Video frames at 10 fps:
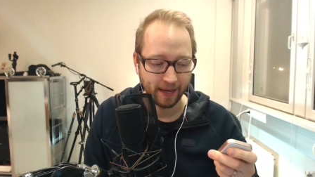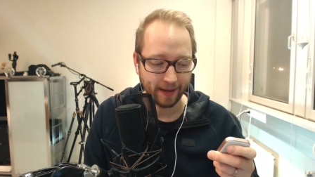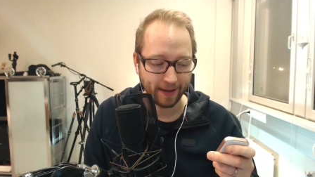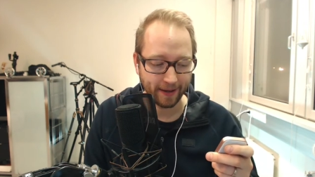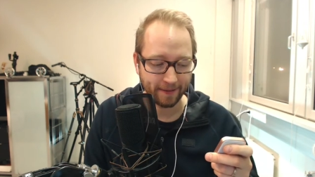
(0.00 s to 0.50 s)

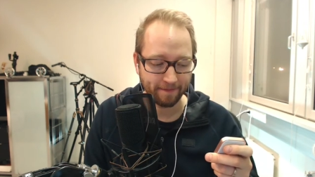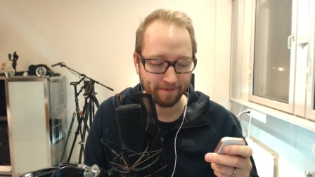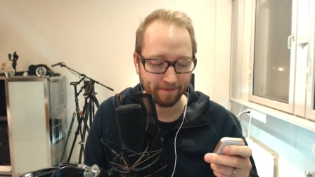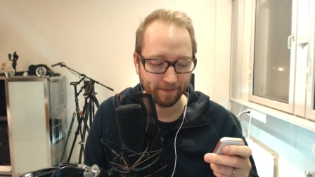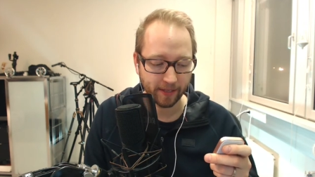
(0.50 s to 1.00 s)

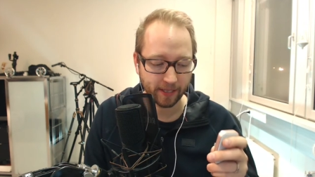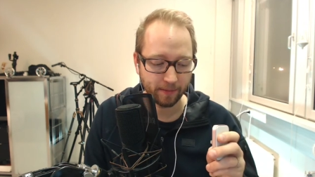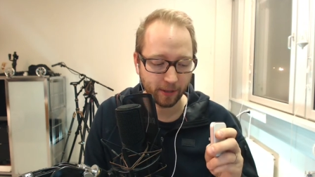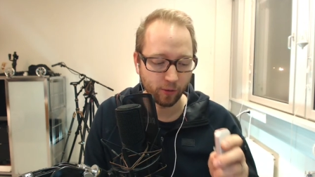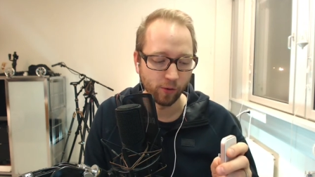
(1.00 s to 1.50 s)
Ähm, das ist
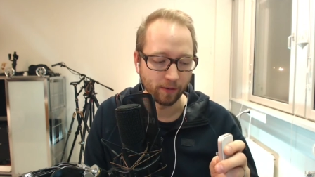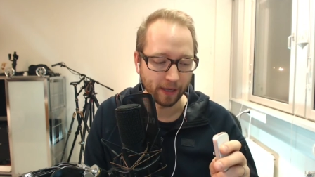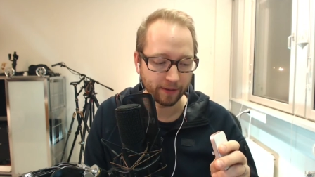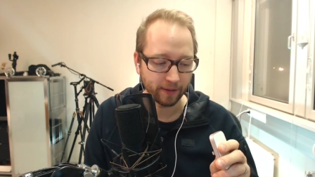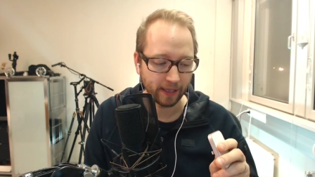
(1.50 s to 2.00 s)
ziemlich cool.
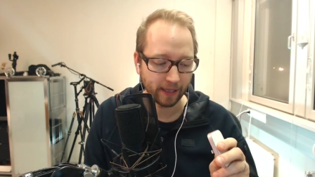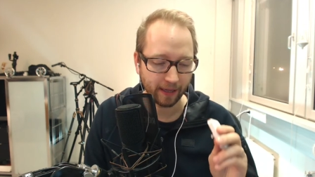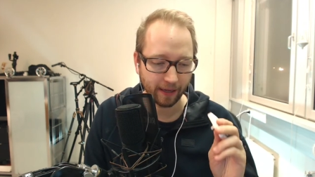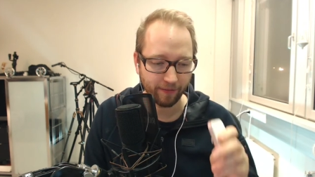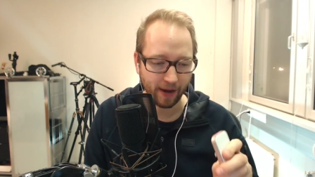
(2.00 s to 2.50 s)
Also ich,
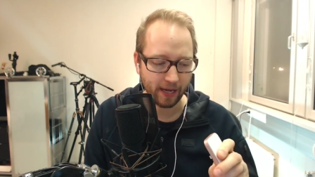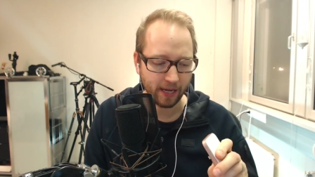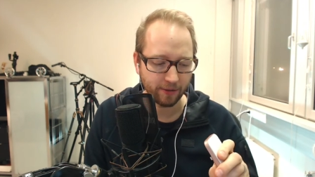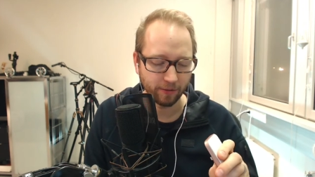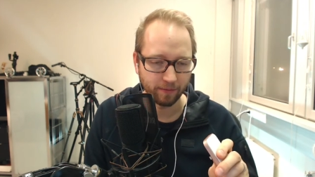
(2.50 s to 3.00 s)
ich war
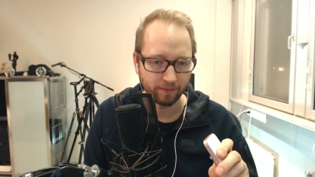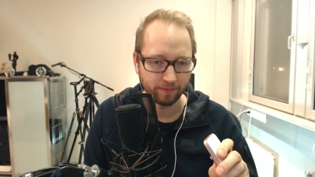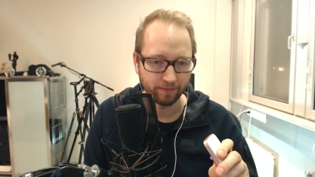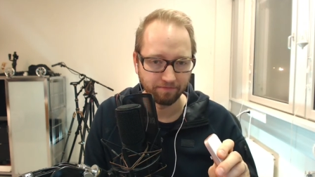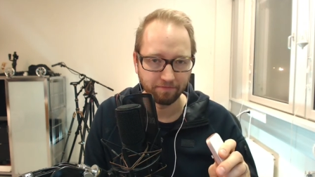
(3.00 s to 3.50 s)
eher so
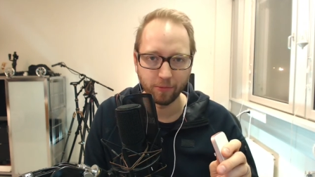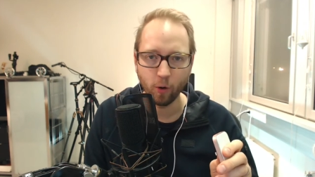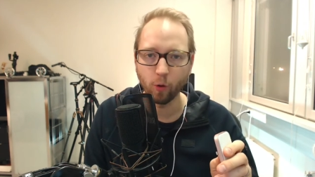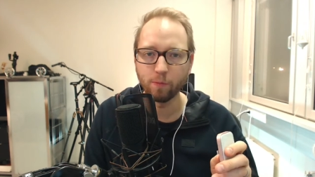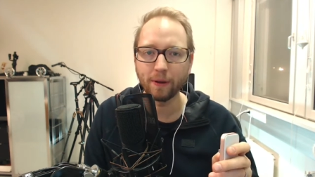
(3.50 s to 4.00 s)

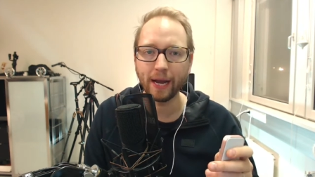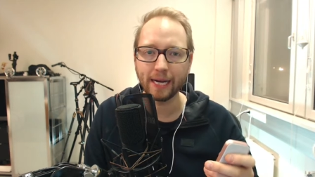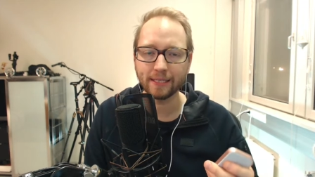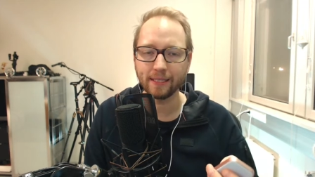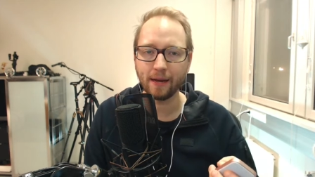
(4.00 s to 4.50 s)

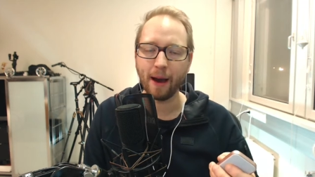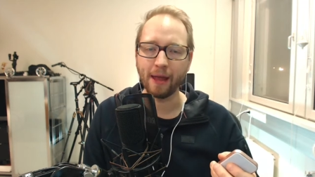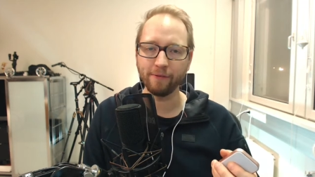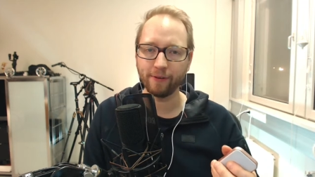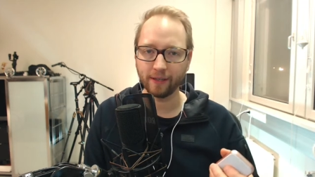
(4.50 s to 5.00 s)
unbegeistert am
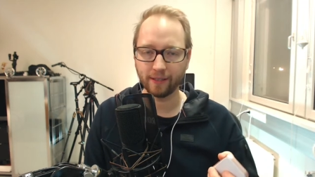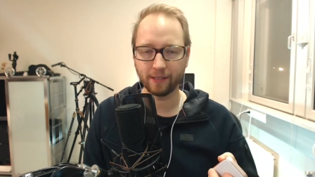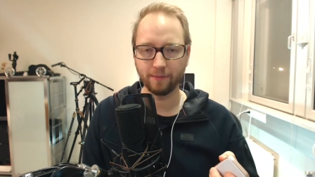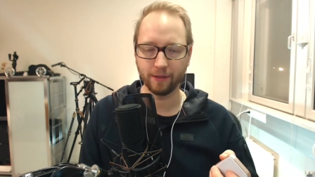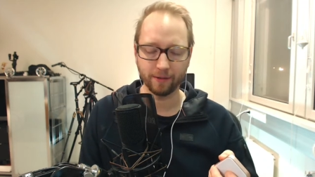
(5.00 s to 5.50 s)
Anfang,
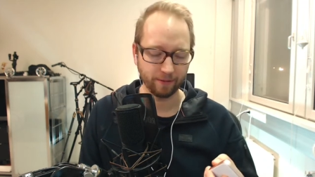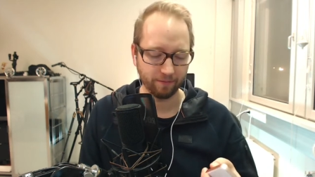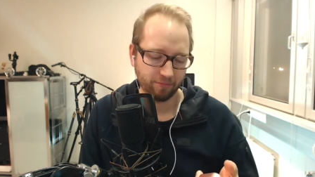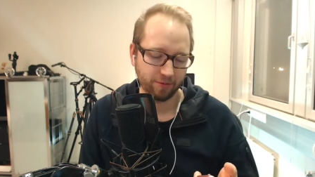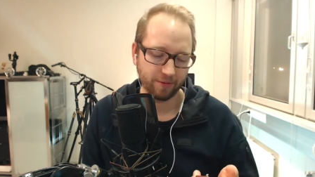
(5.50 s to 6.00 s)
dachte mir so,
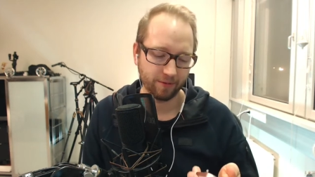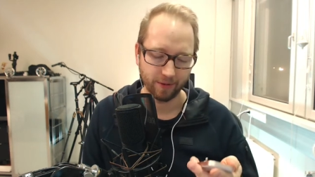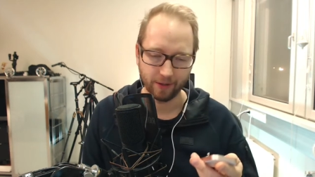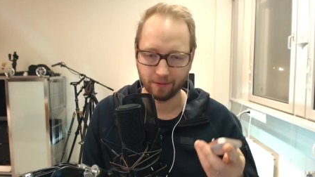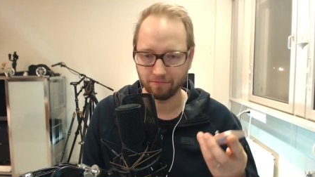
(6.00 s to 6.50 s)

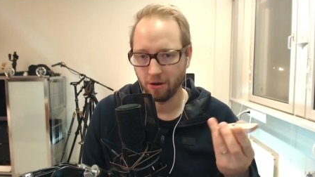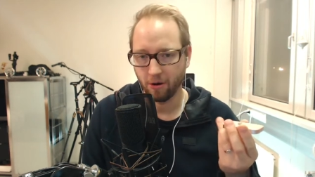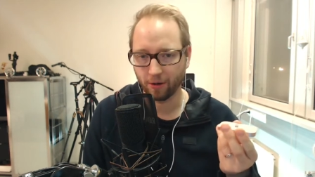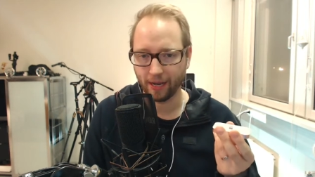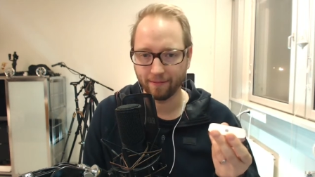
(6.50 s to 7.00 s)
so äh,
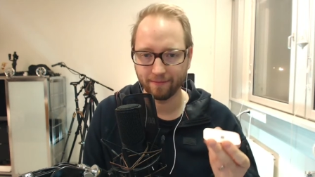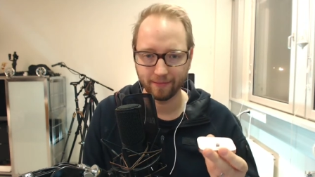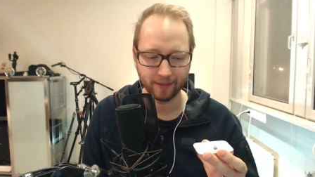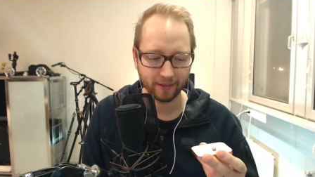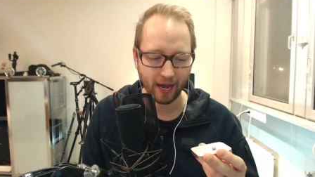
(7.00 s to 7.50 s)
okay,
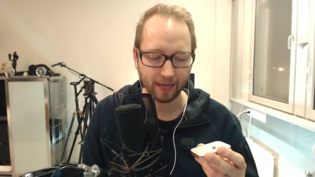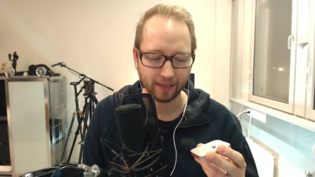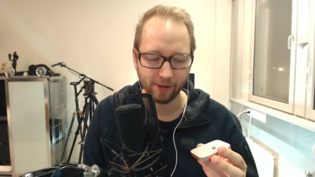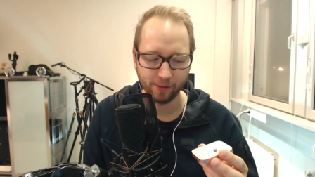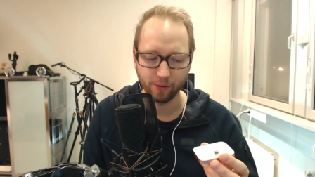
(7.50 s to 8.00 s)
es ragt
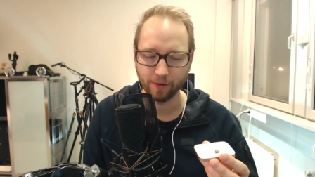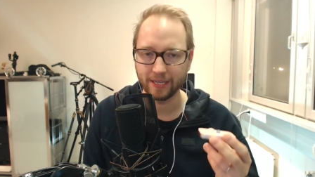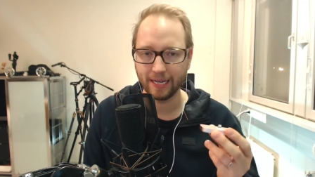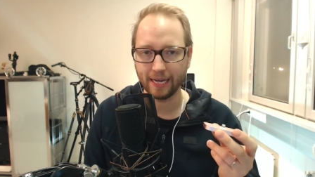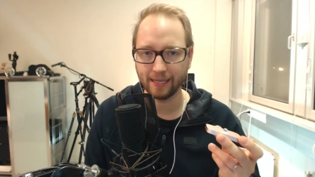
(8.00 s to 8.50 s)
halt nur irgendwie
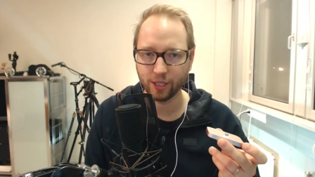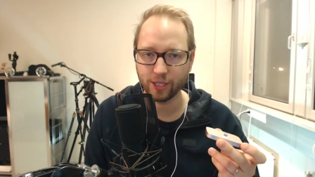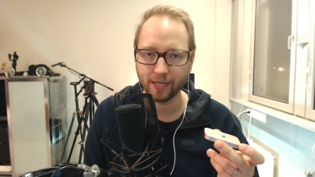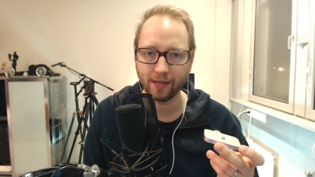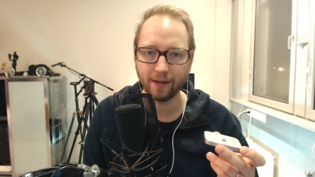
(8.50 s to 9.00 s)
der
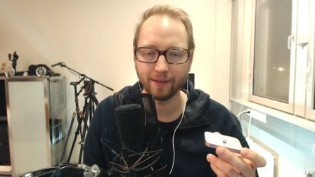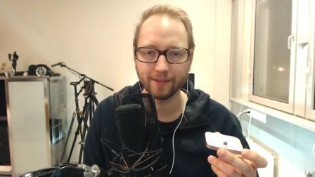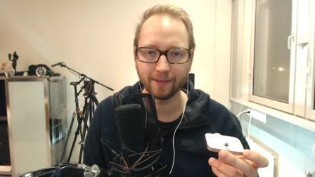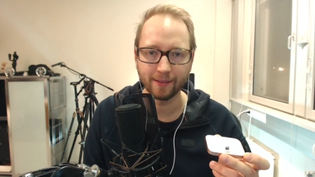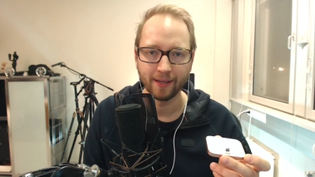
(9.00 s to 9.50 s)
Lightning-Stecker
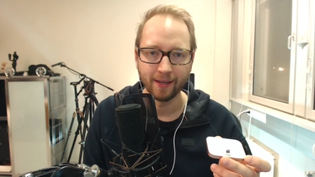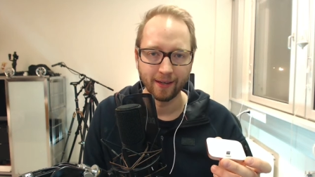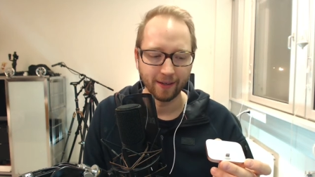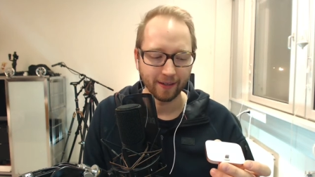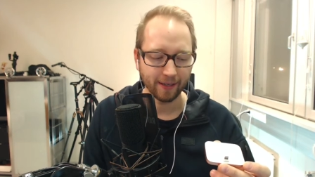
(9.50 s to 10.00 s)
raus und
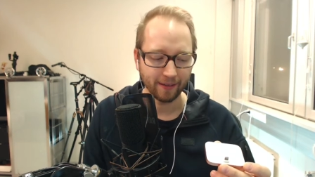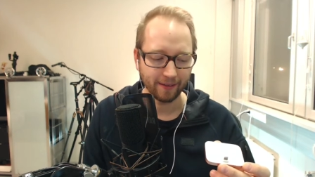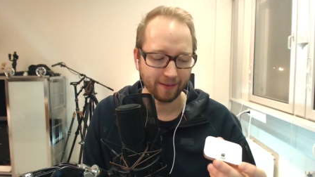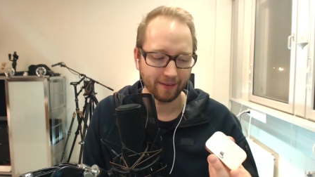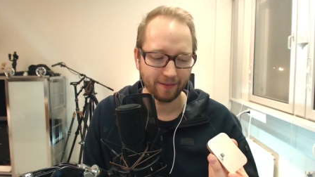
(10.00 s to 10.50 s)

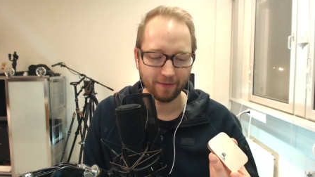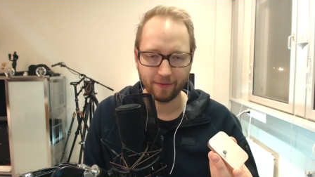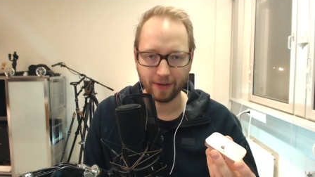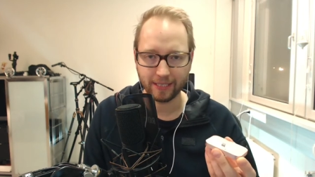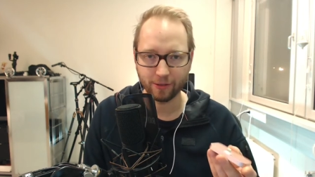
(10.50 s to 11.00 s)
kann,
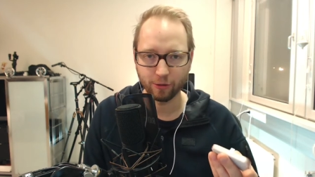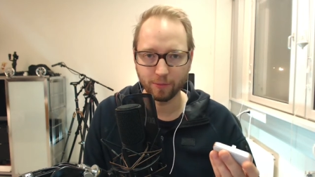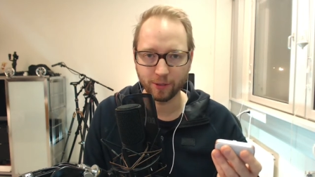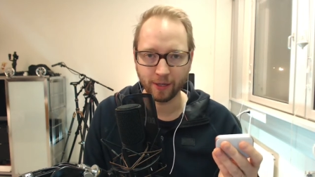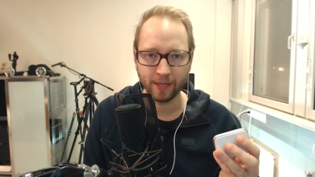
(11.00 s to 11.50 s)
was ist so
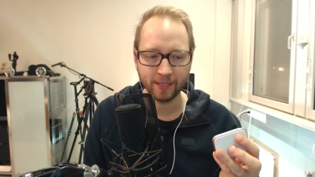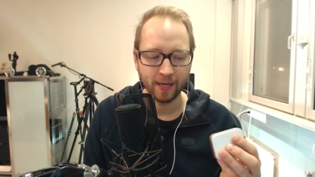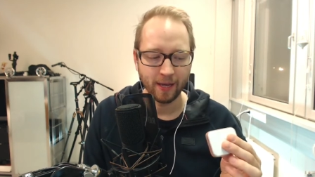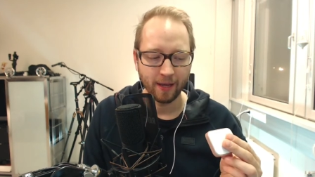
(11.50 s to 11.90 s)
besonders?